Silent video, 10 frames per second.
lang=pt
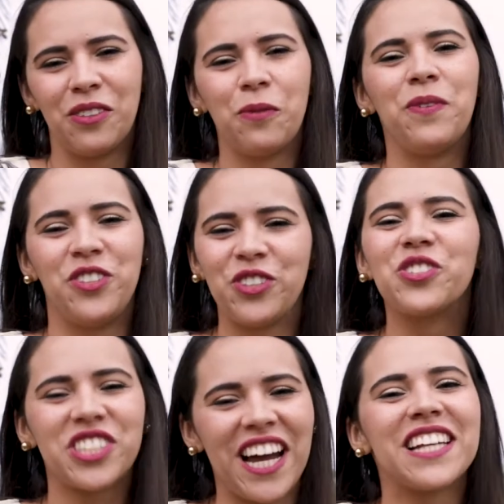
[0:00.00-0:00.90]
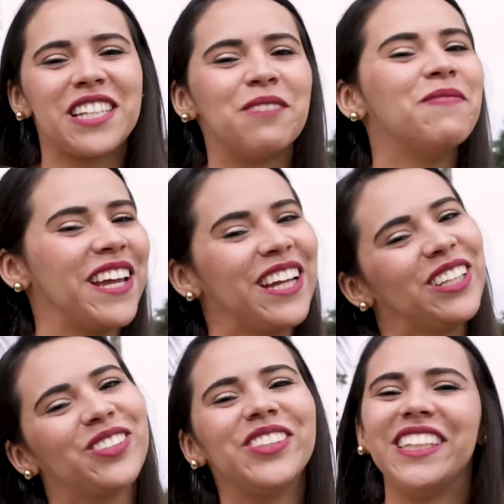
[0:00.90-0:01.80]
o pedido de
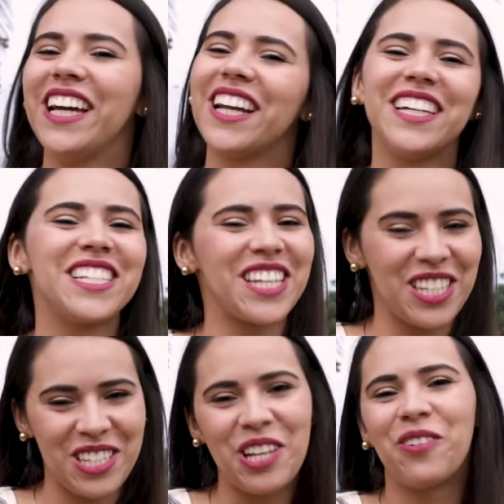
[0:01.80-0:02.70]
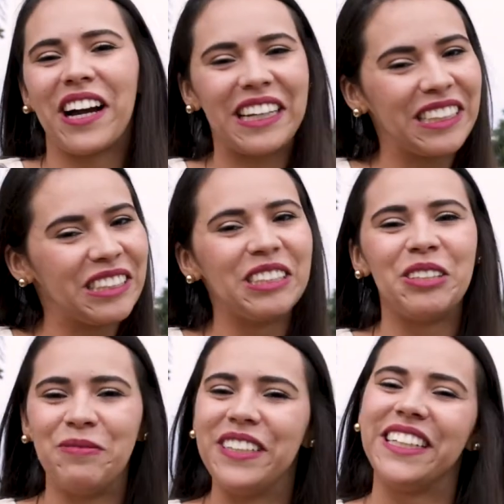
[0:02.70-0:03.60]
casamento e ela esqueceu a
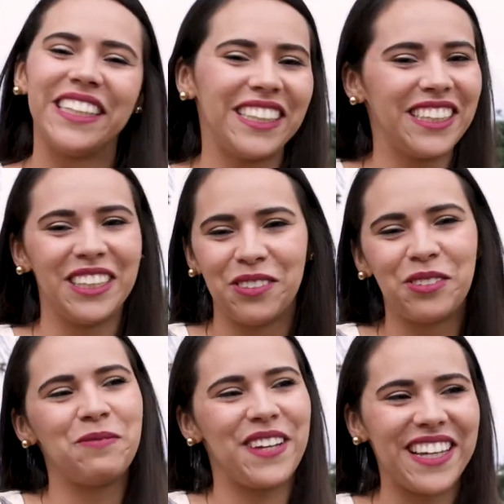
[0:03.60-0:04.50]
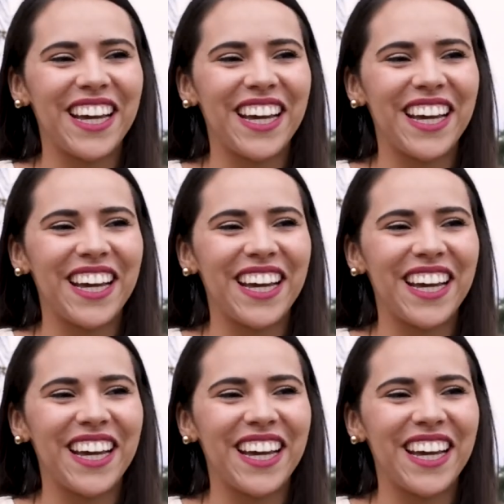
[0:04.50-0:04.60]
câmera e foi bem